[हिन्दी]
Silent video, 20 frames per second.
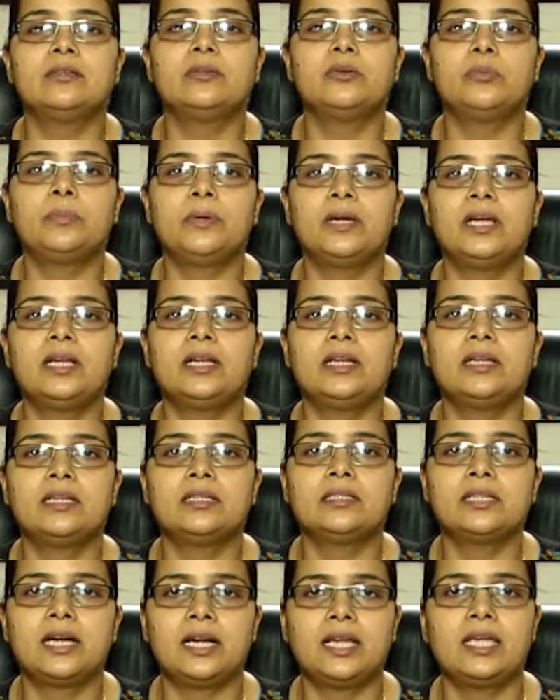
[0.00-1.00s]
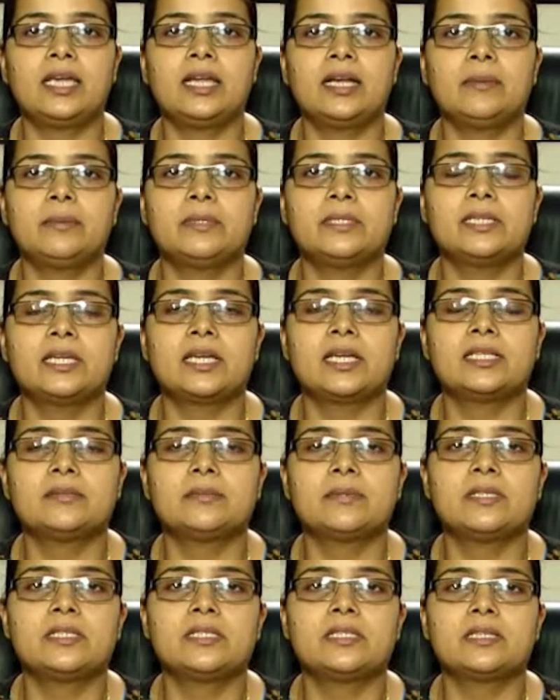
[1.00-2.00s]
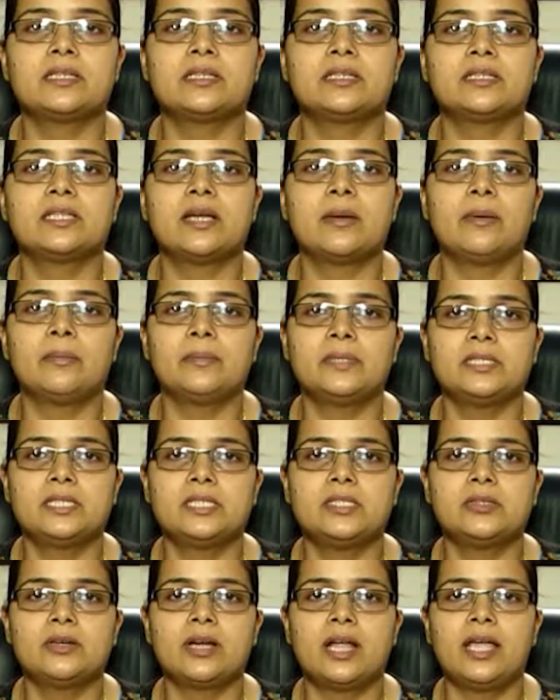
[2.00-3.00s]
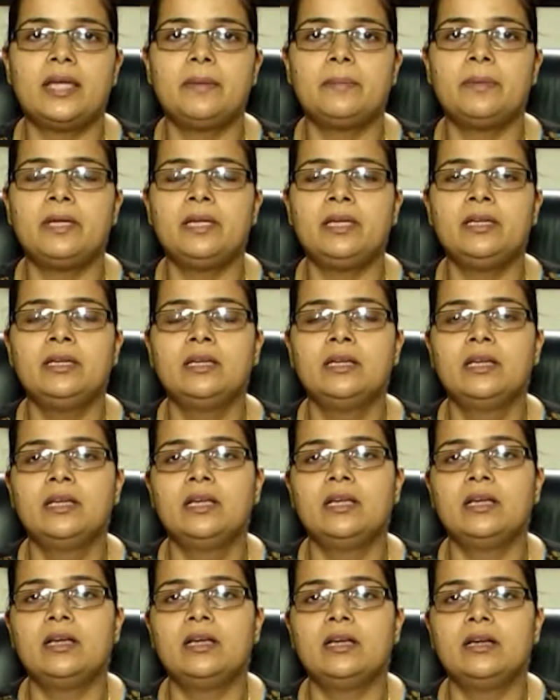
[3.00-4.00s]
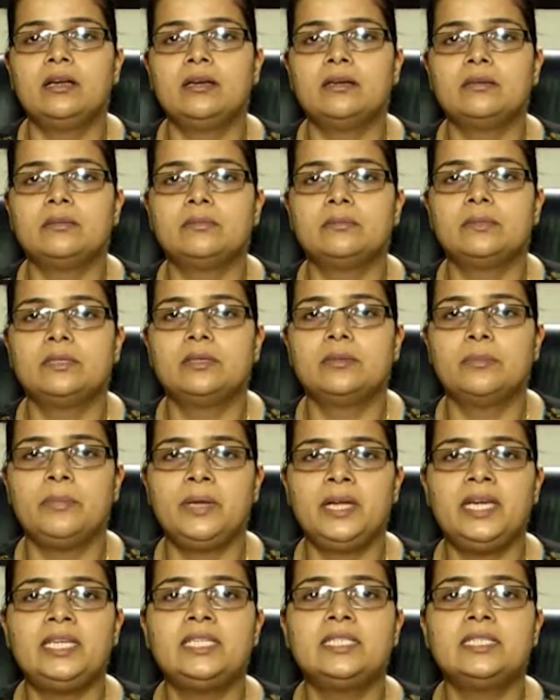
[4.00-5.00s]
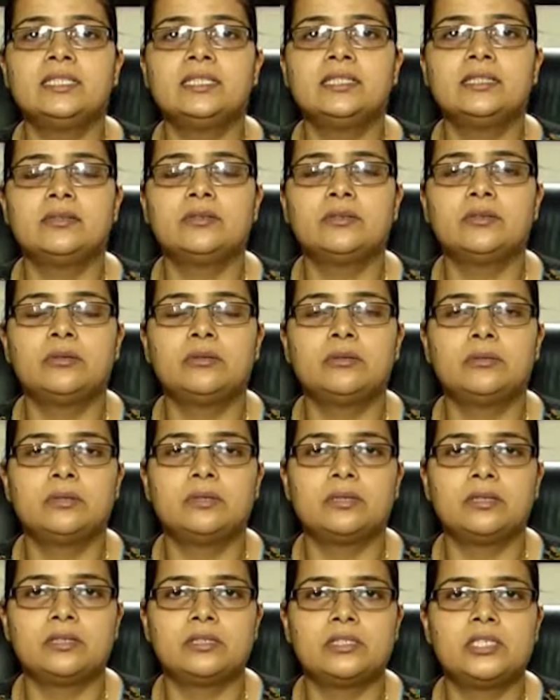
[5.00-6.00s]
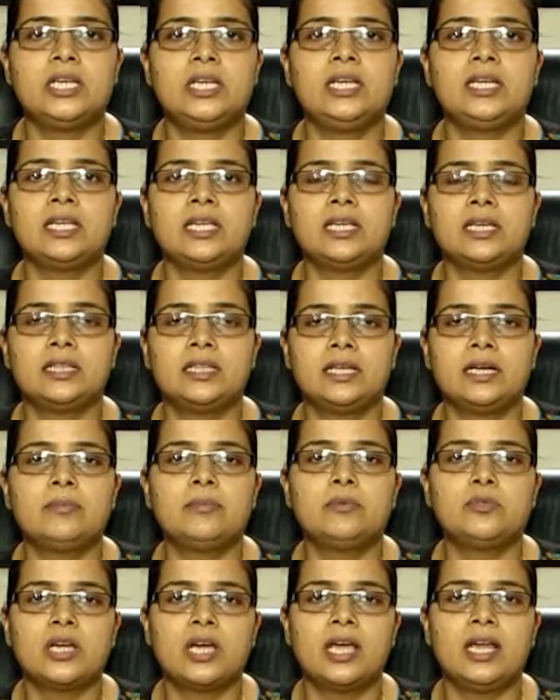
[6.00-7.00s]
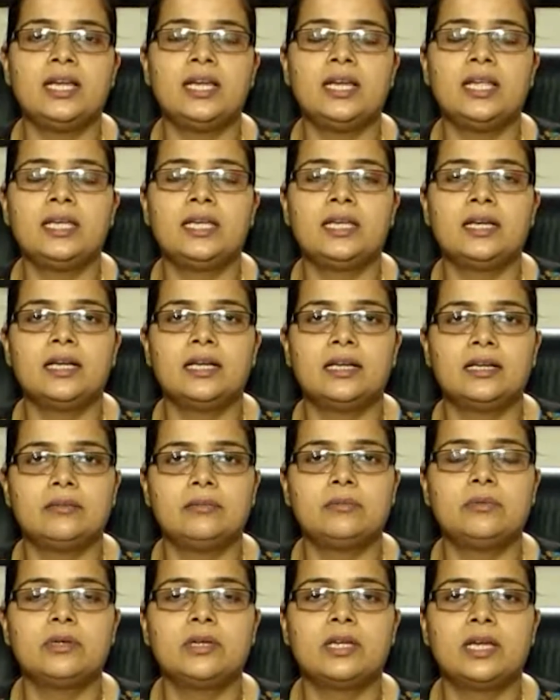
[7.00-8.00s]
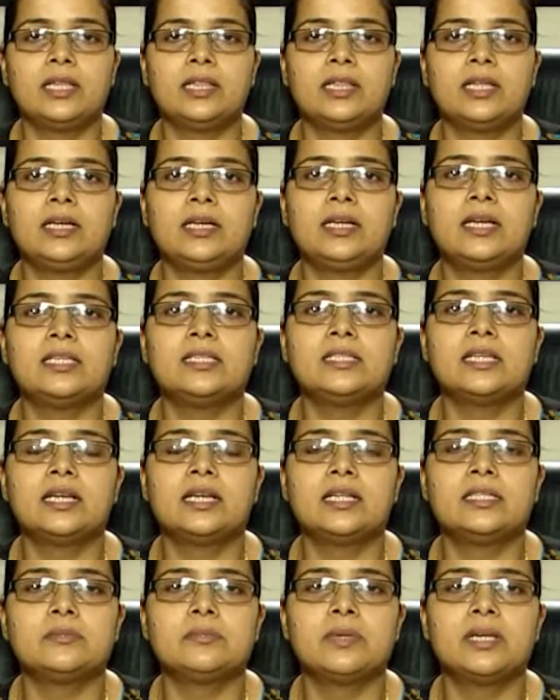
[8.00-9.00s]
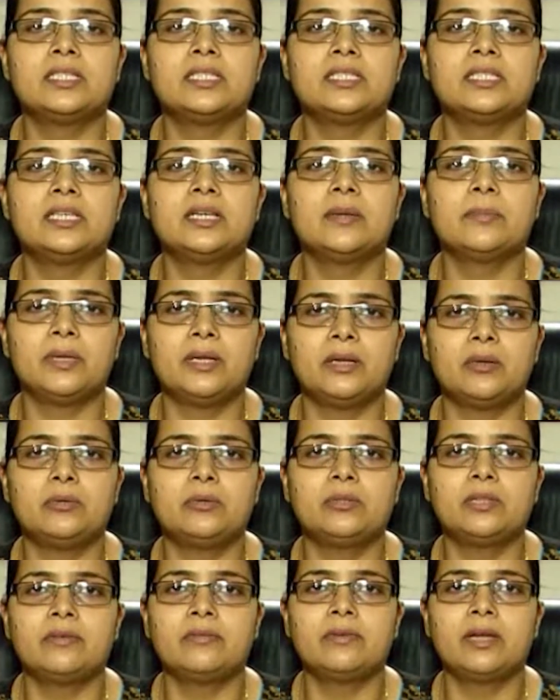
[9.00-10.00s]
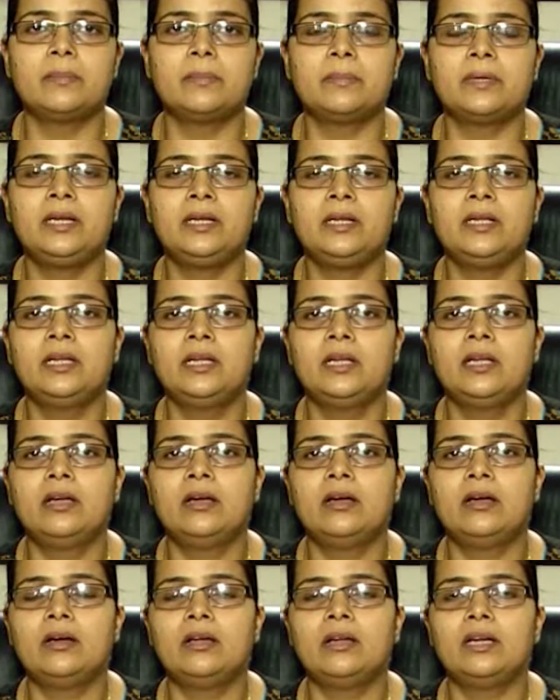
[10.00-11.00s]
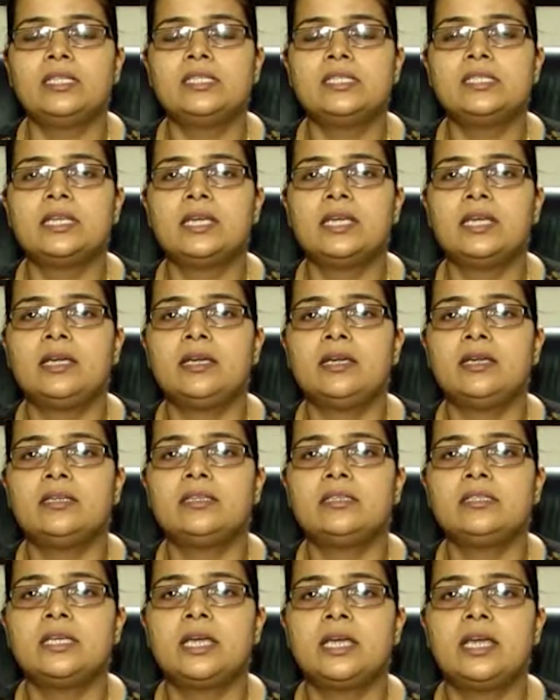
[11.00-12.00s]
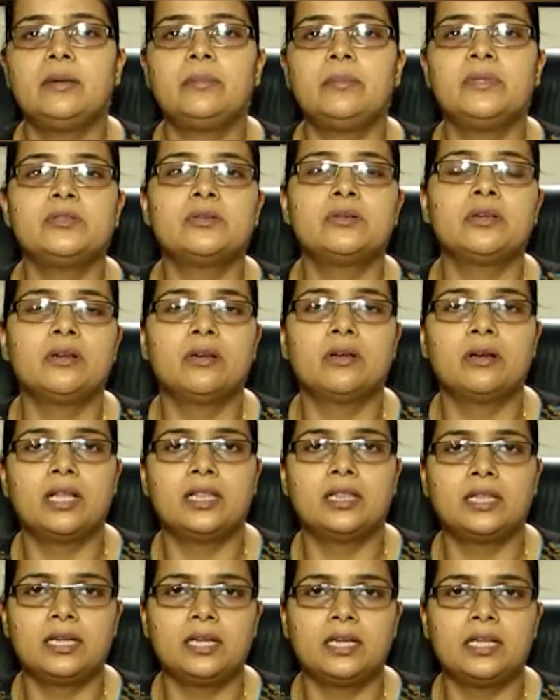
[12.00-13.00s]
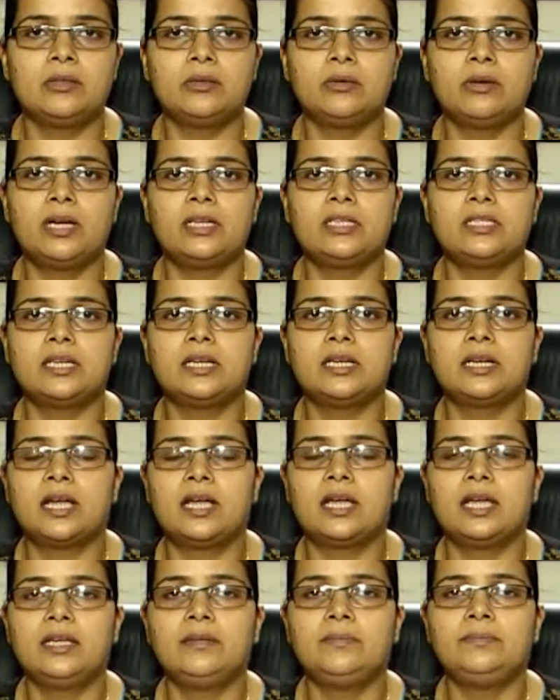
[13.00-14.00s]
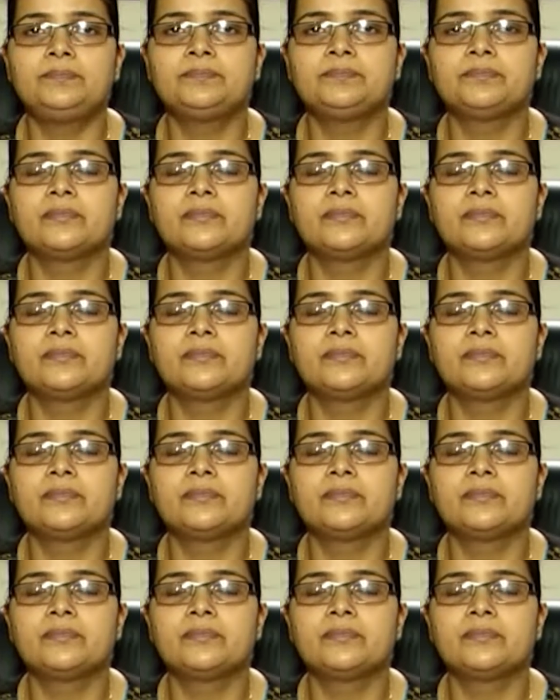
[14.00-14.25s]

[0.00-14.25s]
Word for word: दोपहर साढ़े ग्यारह बजे के आसपास जामा मस्जिद चौराहे पे मीट को चील की तरफ उछालने का वो किया था कई सारे इसमें अस्सी नब्बे लोग थे वहाँ पर और इससे शहर में चूँकि नवरात्र का त्यौहार चल रहा है